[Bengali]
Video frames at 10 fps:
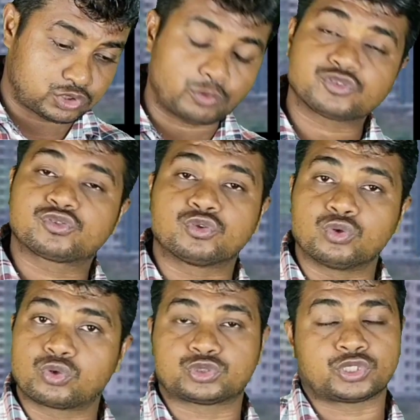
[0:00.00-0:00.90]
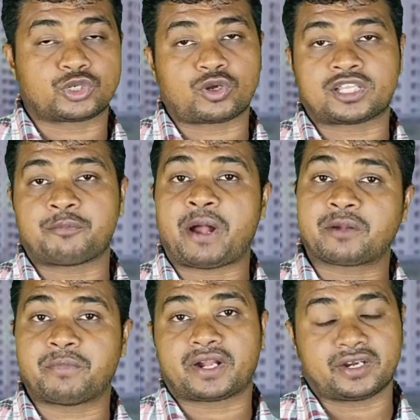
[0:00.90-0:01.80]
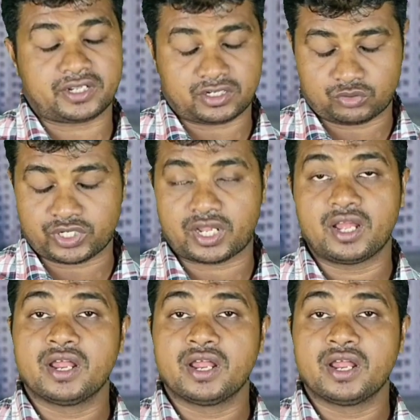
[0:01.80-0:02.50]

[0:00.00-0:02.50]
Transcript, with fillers: সমস্ত দুঃখ সুখের কথা ভাগ বাঁকাটা করে